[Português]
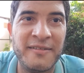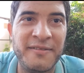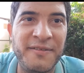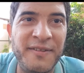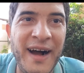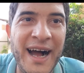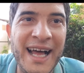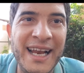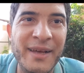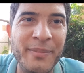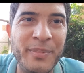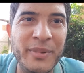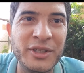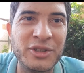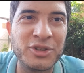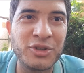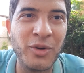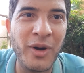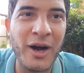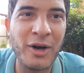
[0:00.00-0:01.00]
Fala
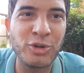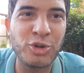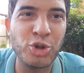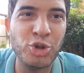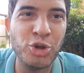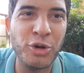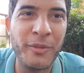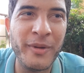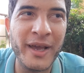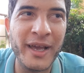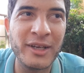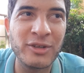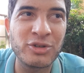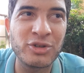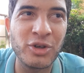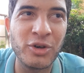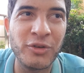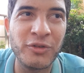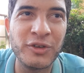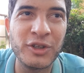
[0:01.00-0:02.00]
pessoal, tudo bem? Eu
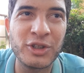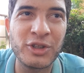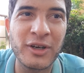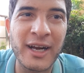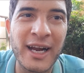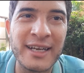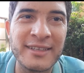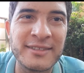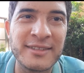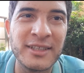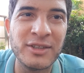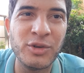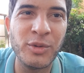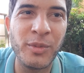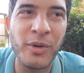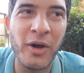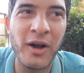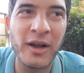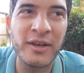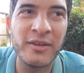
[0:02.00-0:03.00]
sou o Vitor Garcia do
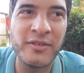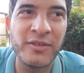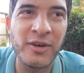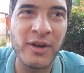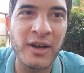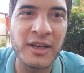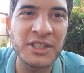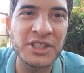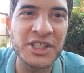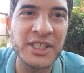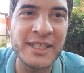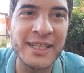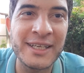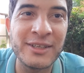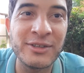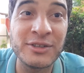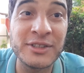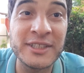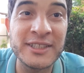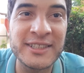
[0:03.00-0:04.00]
blog Vlog
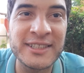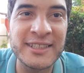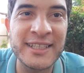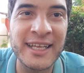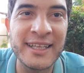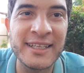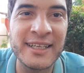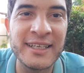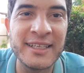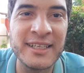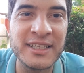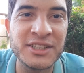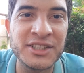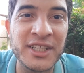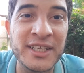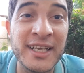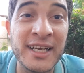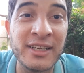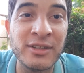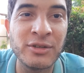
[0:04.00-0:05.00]
Genealogia e Cidadania,
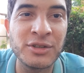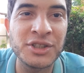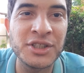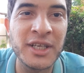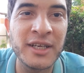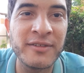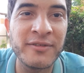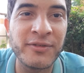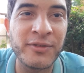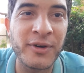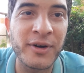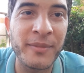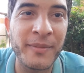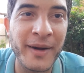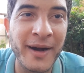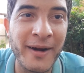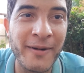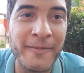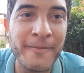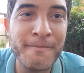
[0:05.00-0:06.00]
Genealogia
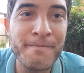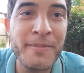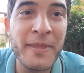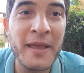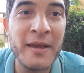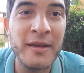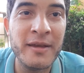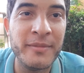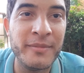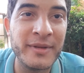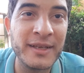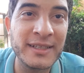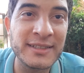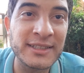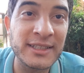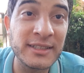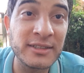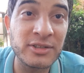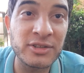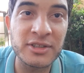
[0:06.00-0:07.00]
Informal. Minhas
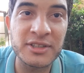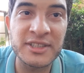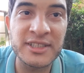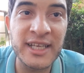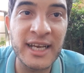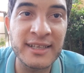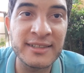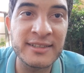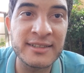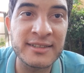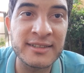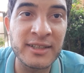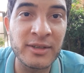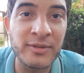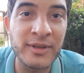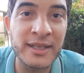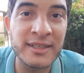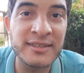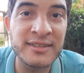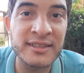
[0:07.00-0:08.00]
redes sociais estão
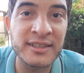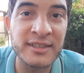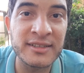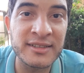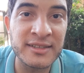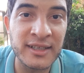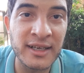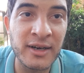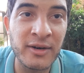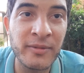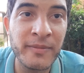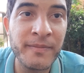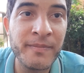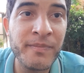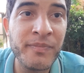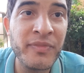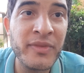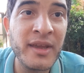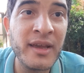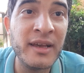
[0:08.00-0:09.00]
na descrição.
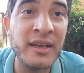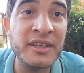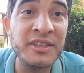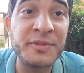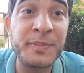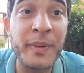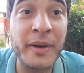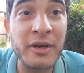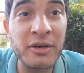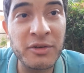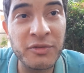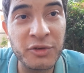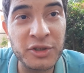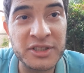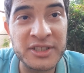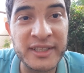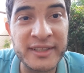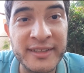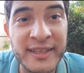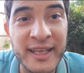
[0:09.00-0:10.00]
Espero que
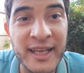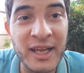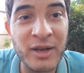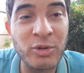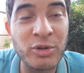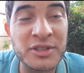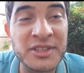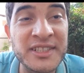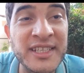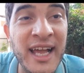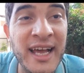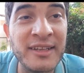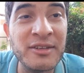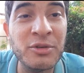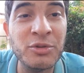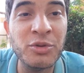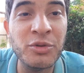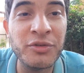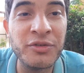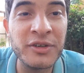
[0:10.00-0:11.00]
você tenha gostado
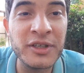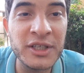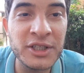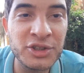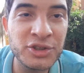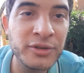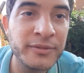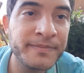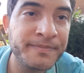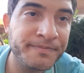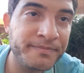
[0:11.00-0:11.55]
do vídeo